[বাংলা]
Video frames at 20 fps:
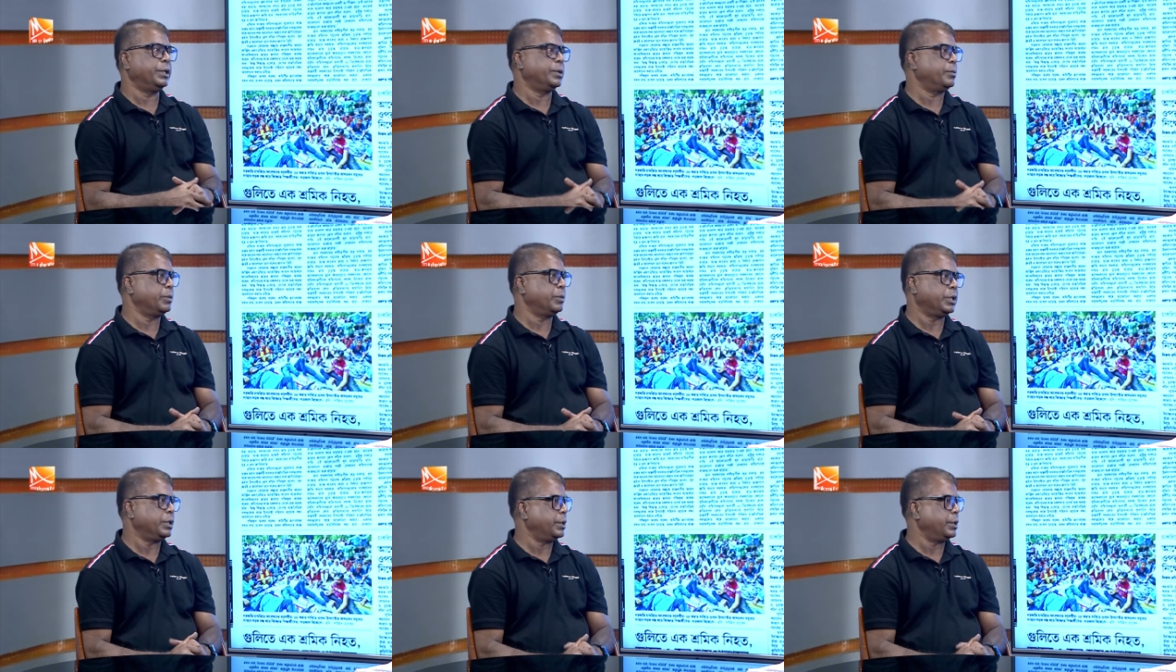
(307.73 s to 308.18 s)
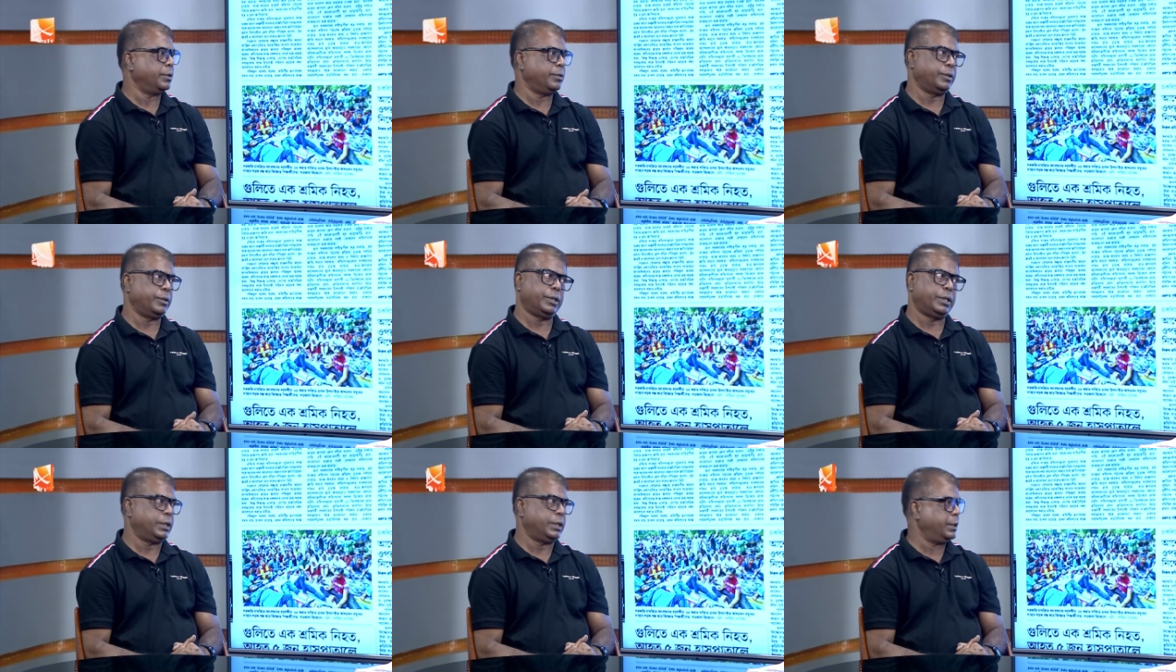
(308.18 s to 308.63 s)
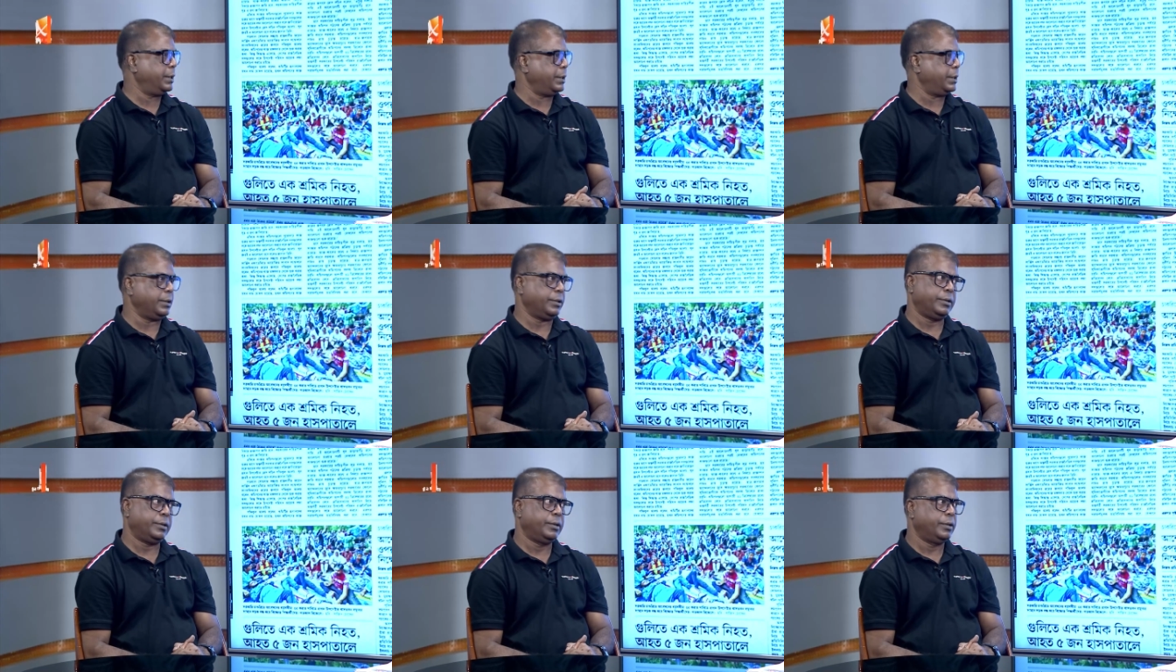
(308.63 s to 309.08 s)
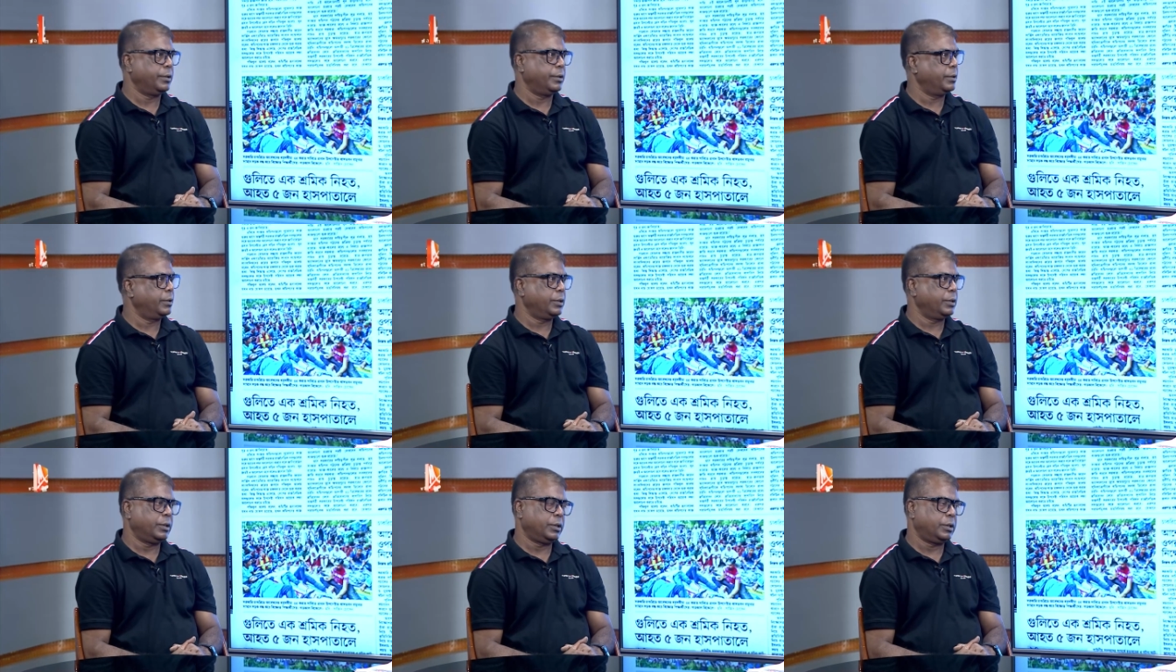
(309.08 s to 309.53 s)
এটা মেনে নেওয়া যায় না
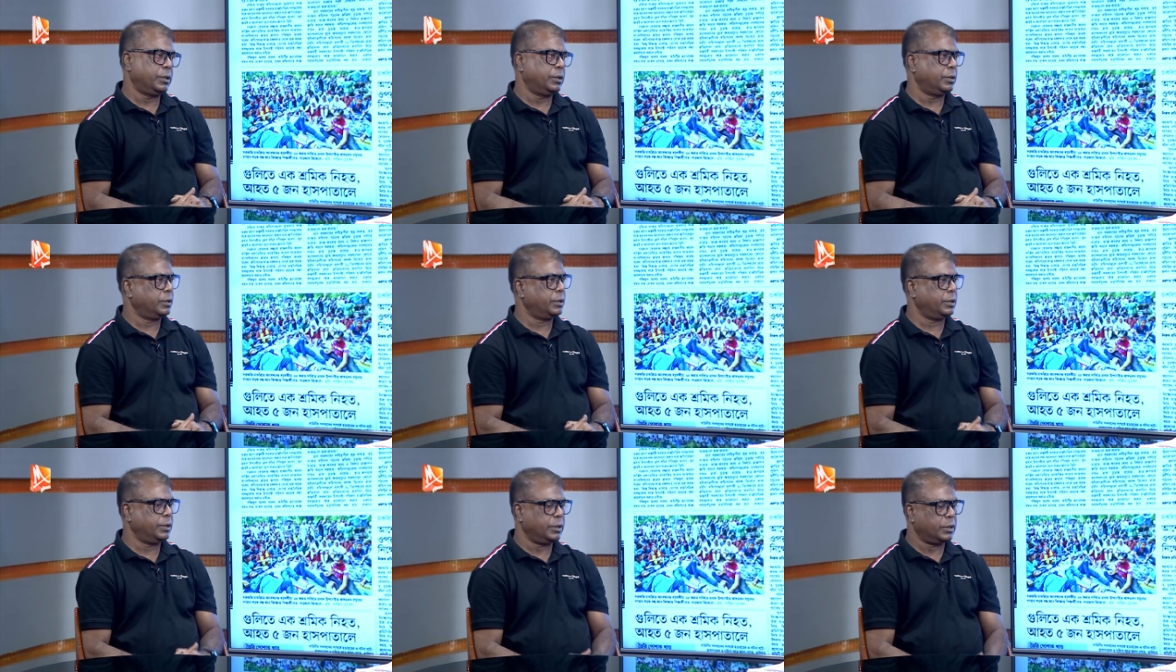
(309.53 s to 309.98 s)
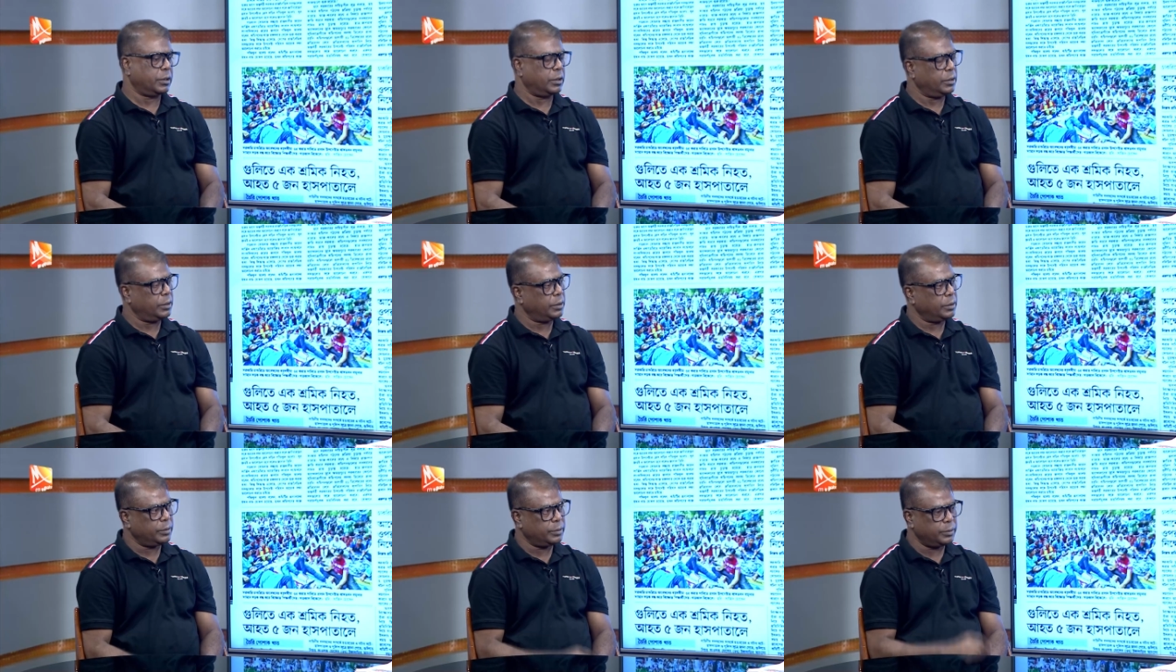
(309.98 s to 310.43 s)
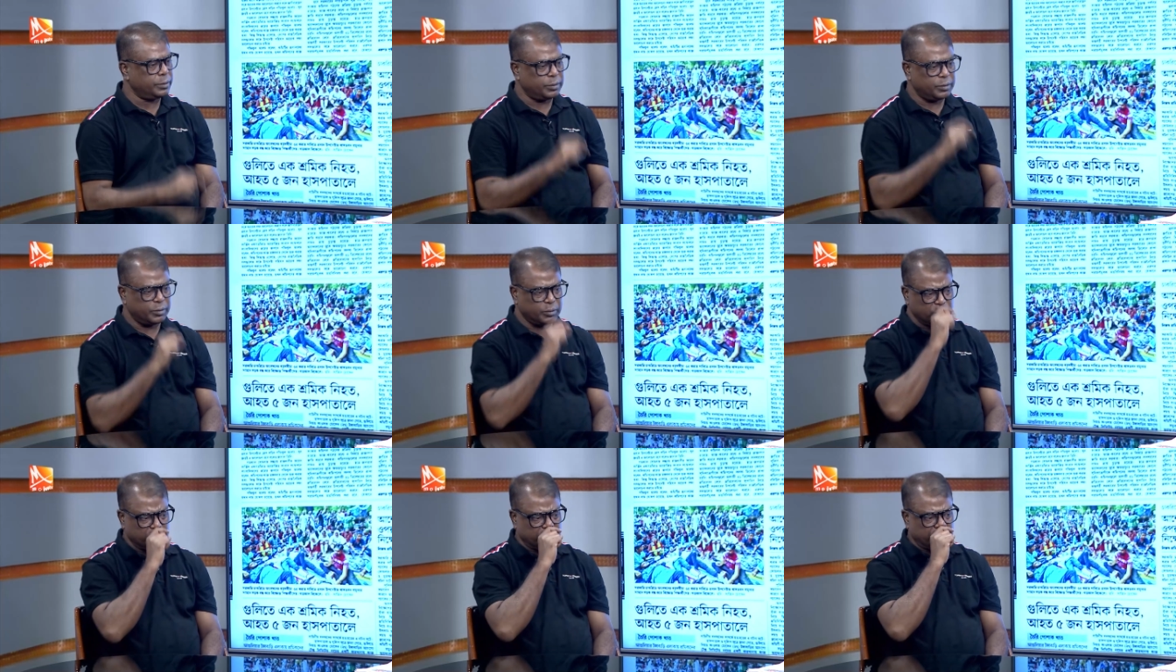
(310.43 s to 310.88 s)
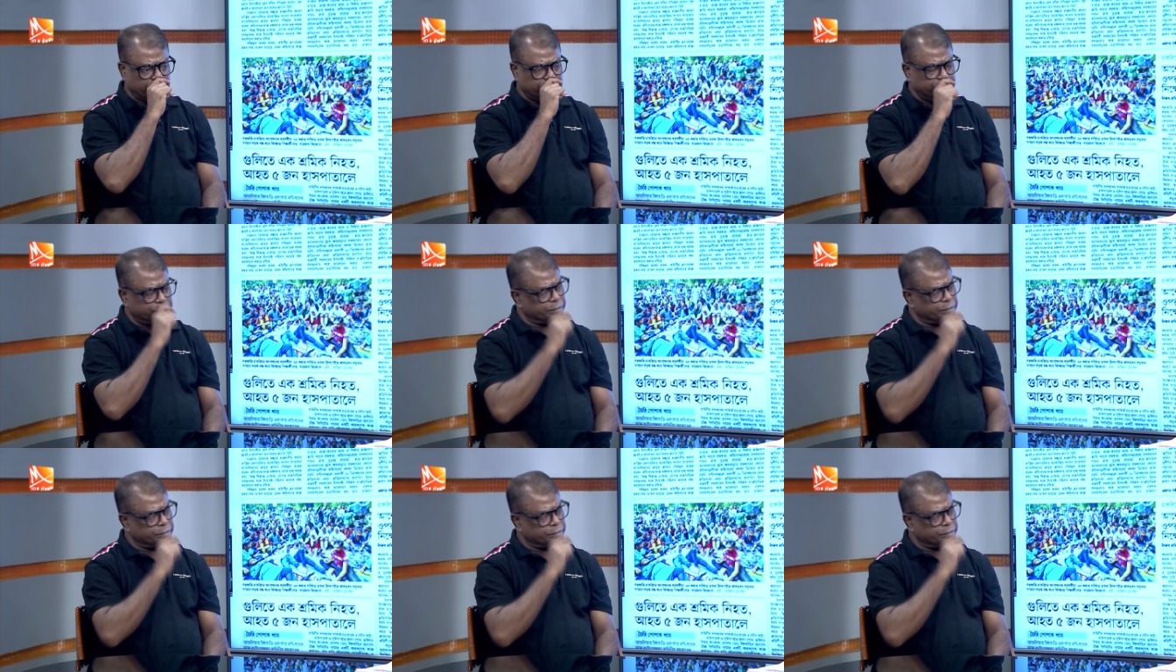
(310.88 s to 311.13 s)
আবার এই যে একজন নিহত হয়েছে